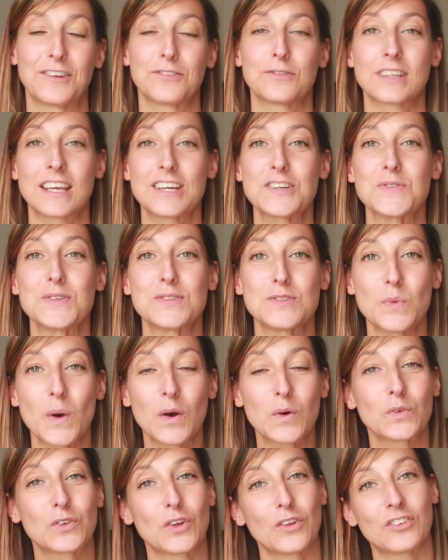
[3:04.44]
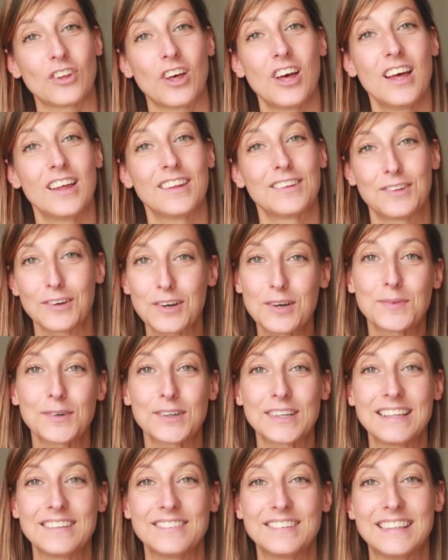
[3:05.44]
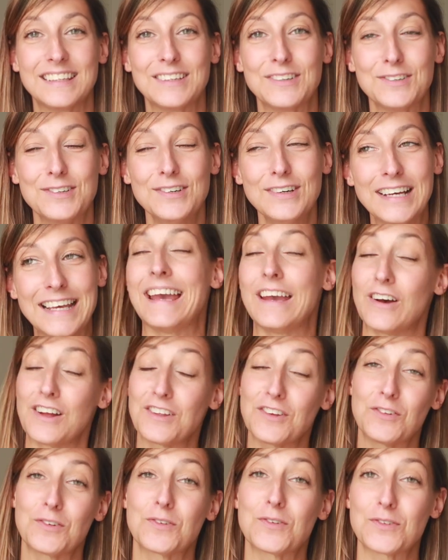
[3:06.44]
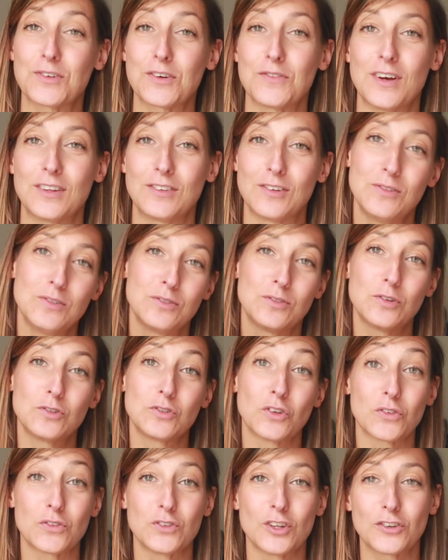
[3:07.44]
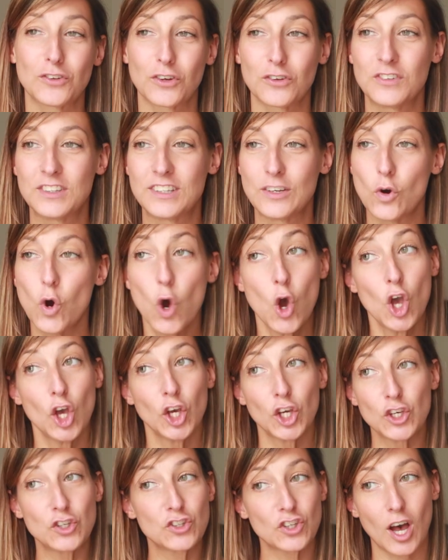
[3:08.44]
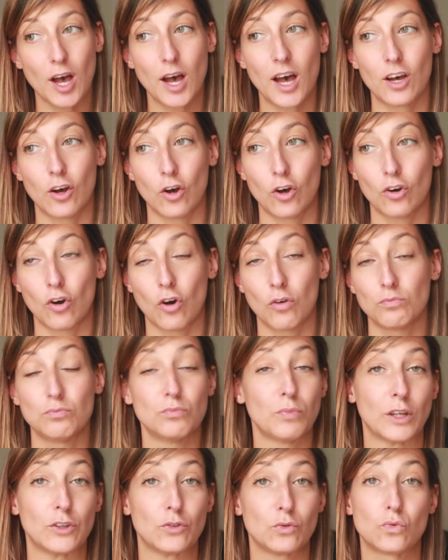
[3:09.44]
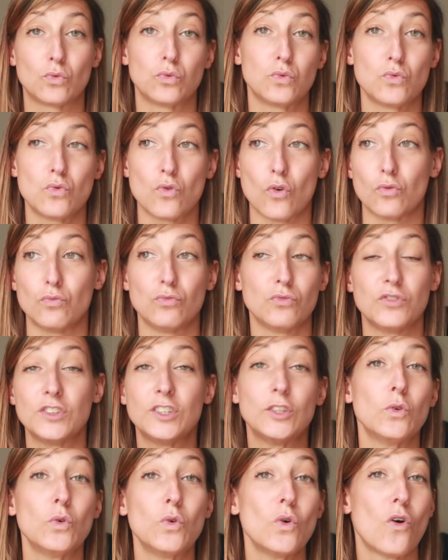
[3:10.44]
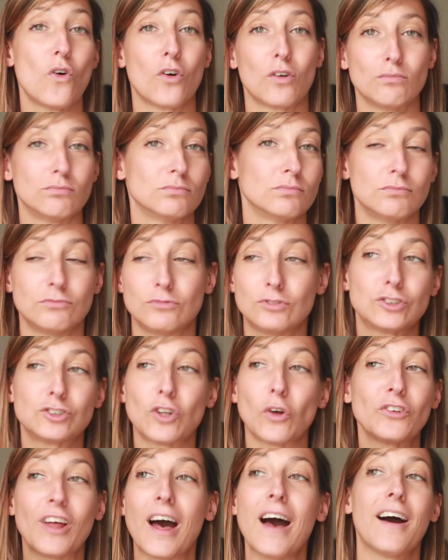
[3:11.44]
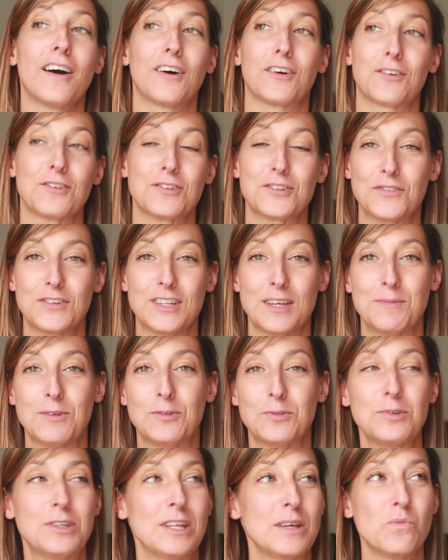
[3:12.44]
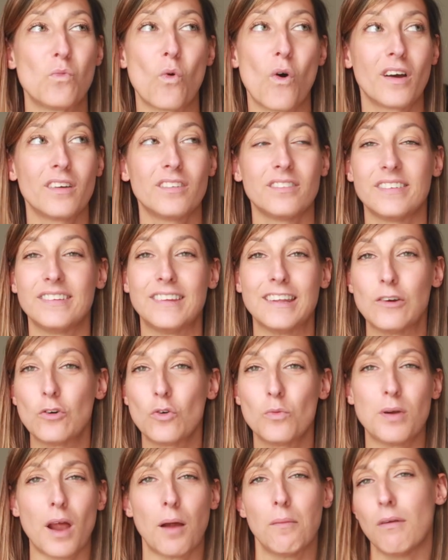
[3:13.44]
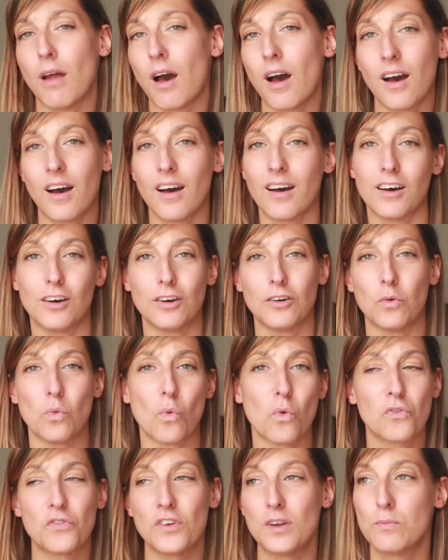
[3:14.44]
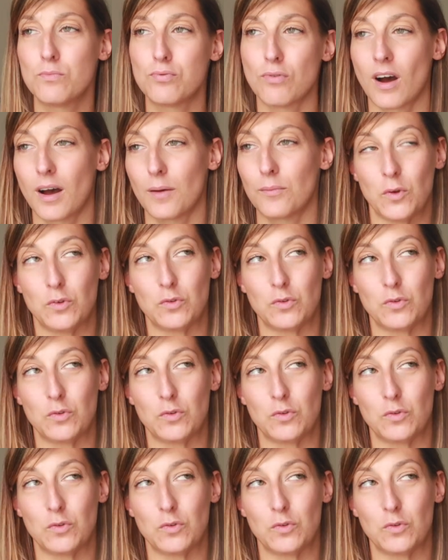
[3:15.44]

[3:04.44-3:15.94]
En tout cas, je suis super contente de reprendre la vidéo et en attendant qu'on se revoie de nouveau dans une autre vidéo qui sera euh, bah, du coup euh, une vidéo euh, standard que je fais d'habitude et moins une vidéo blabla, où on fait le point.